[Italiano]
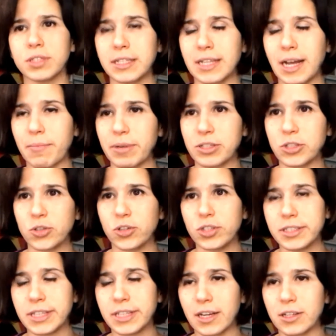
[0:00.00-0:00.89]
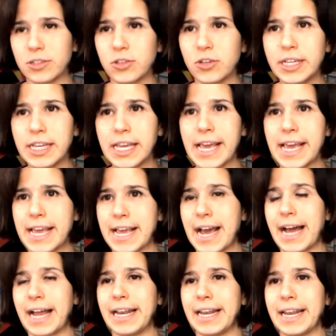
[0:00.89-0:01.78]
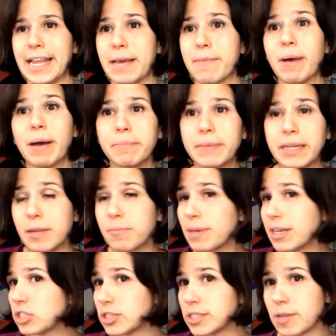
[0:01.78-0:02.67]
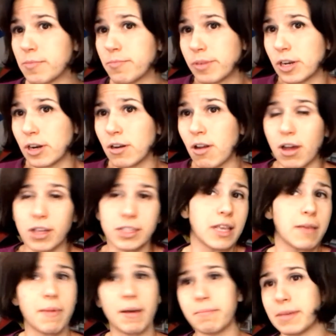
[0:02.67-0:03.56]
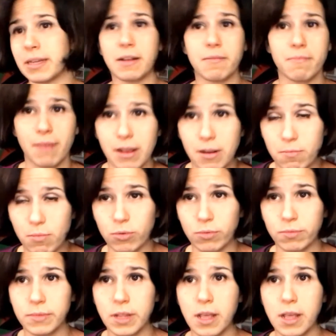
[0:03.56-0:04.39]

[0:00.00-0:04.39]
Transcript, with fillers: si dà per scontato che alle bambine piace sempre il rosa, e ai bambini il blu.